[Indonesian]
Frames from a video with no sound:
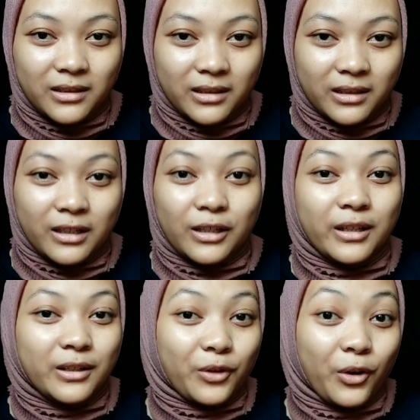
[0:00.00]
uh,
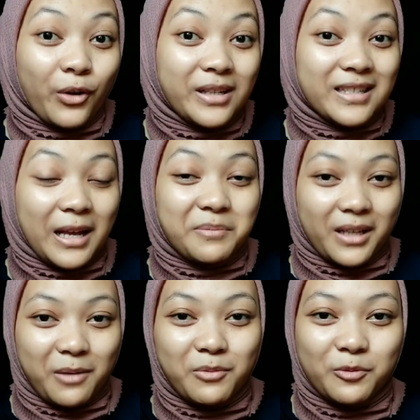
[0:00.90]
tolong di
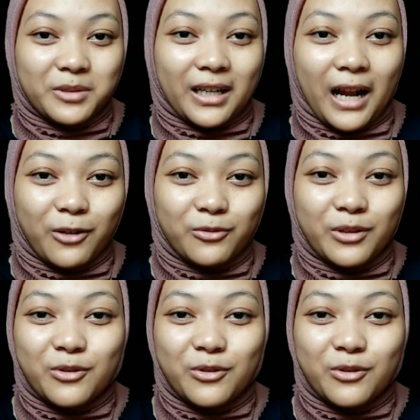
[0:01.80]
subscribe YouTube channel aku